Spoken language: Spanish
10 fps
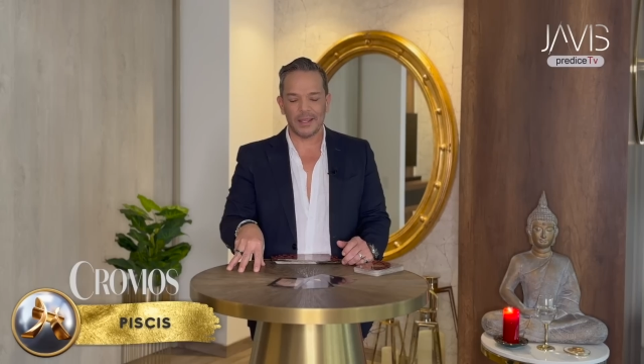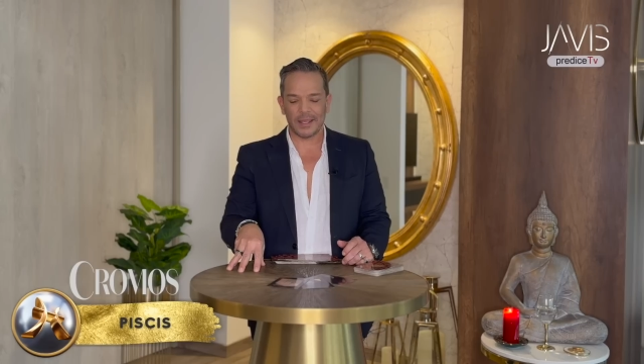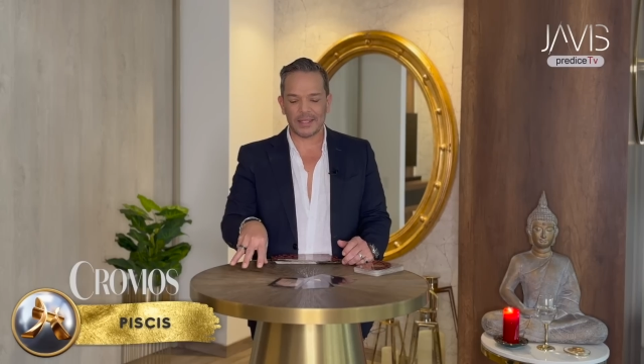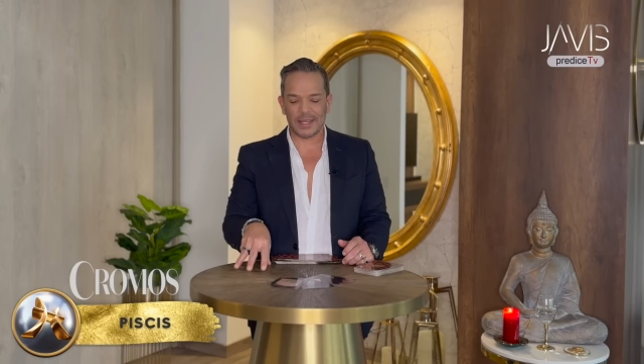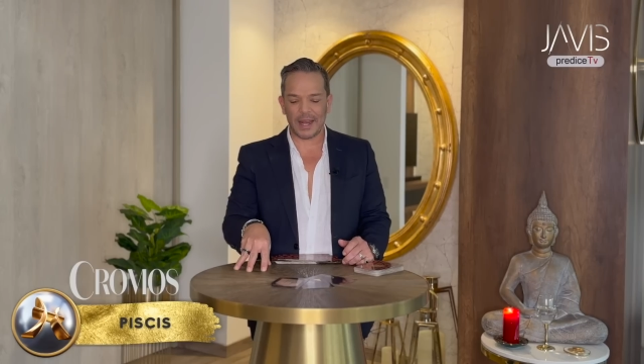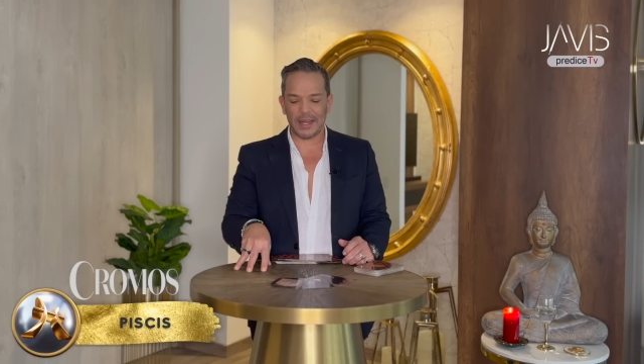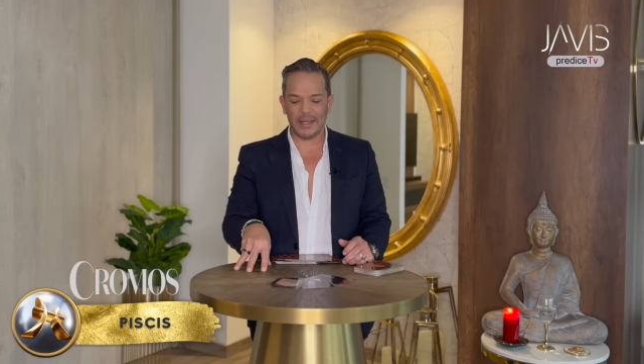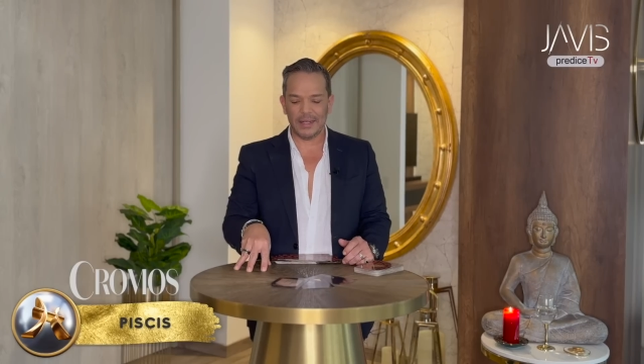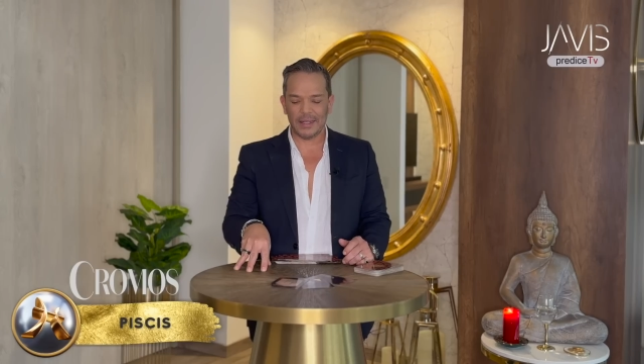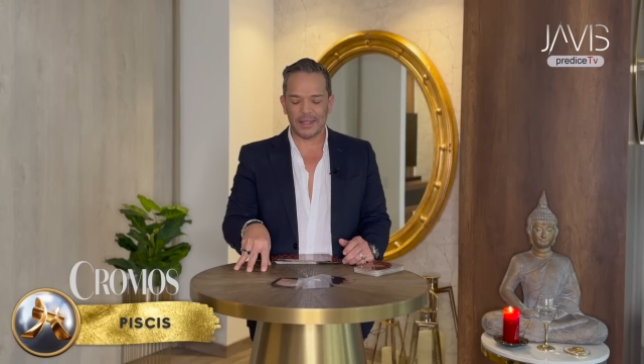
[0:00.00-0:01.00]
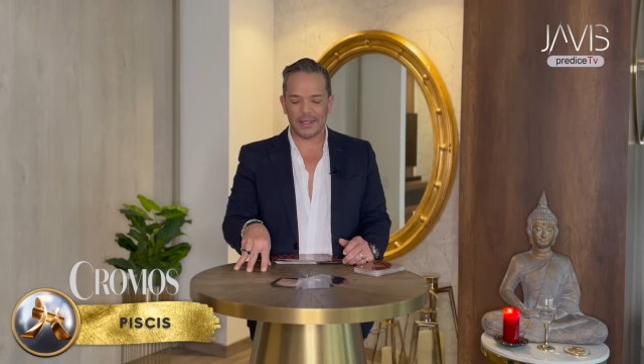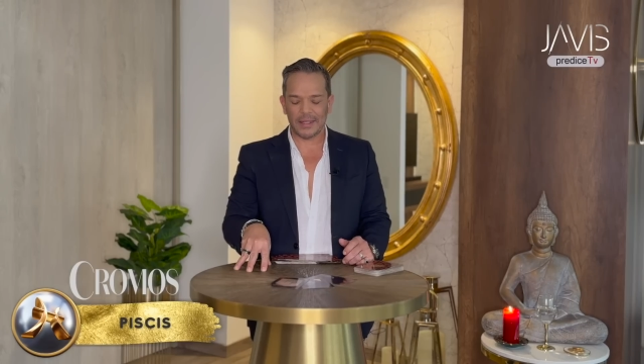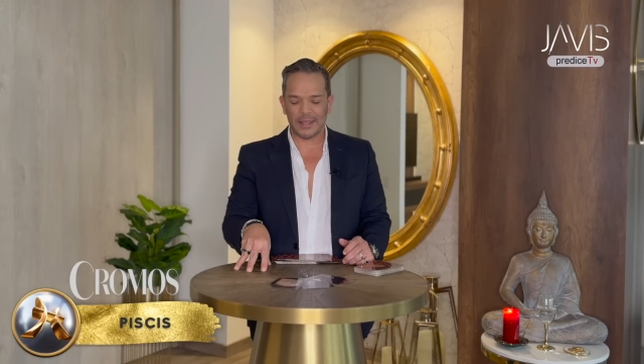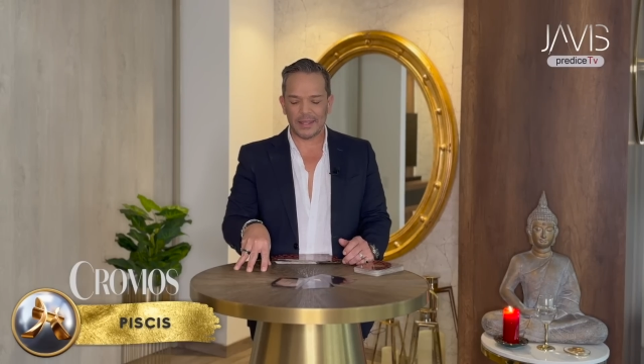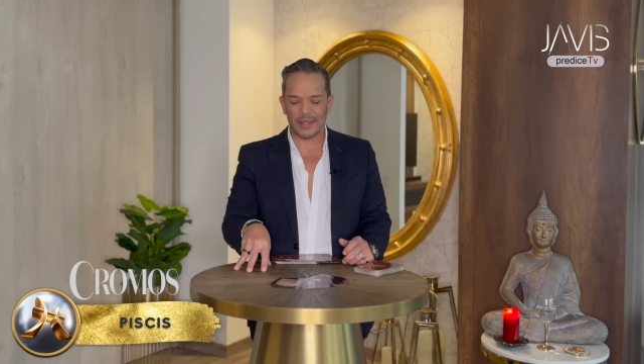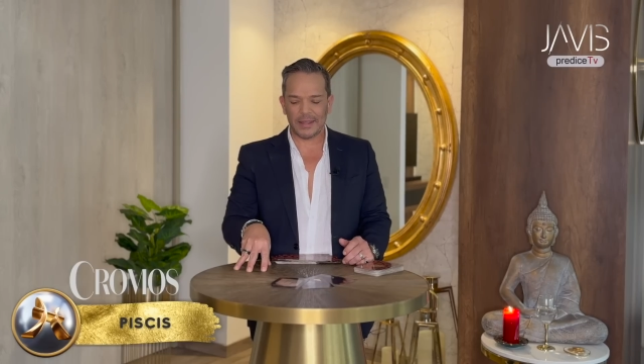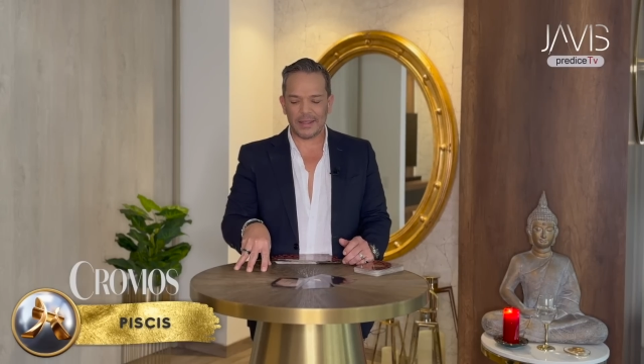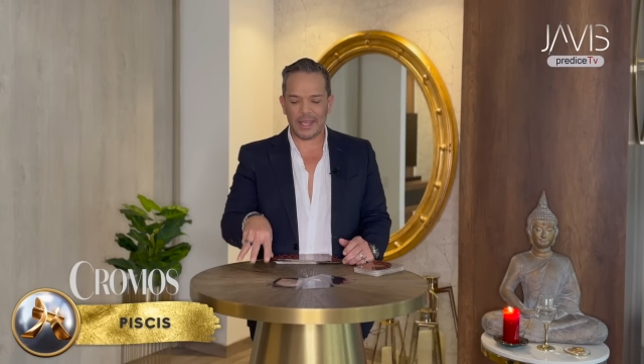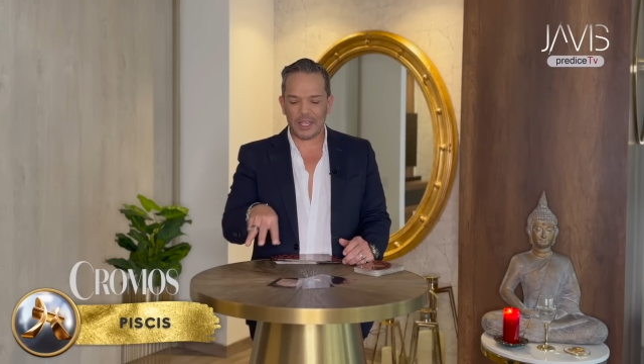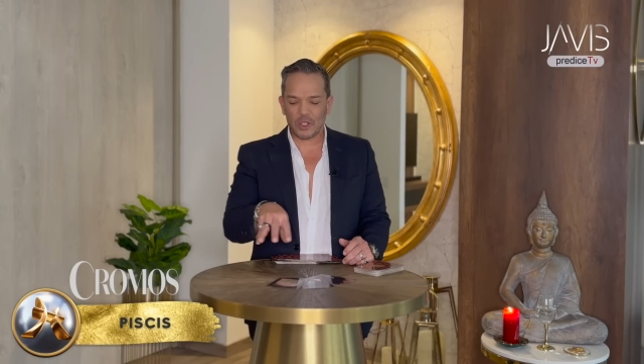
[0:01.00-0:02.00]
que salen
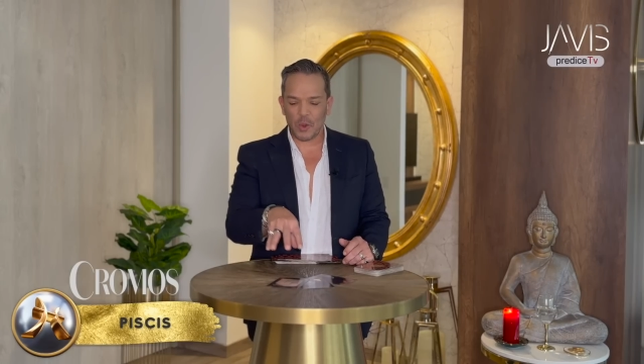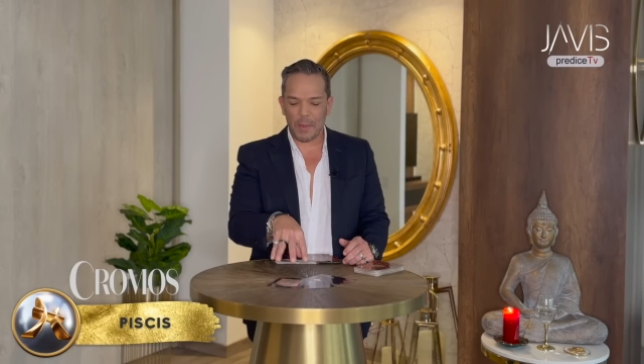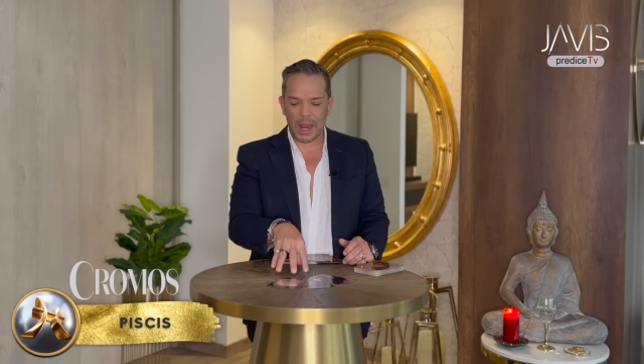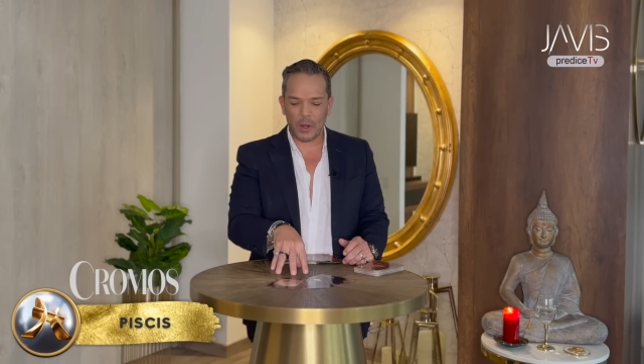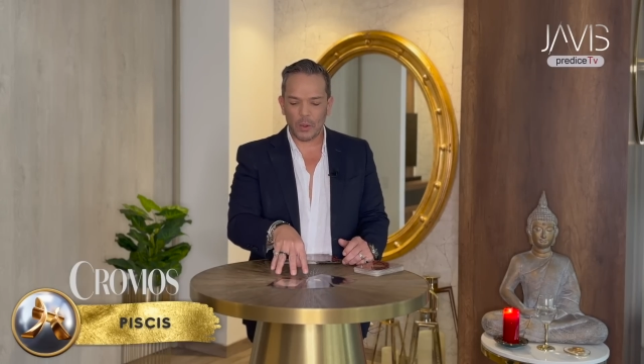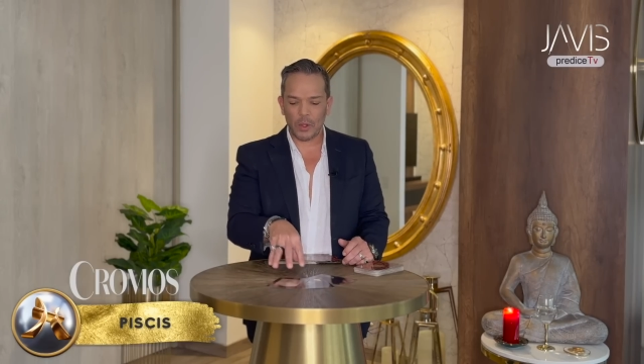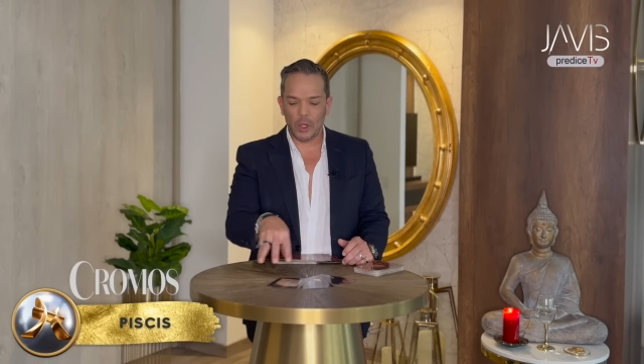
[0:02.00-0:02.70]
de eso malo.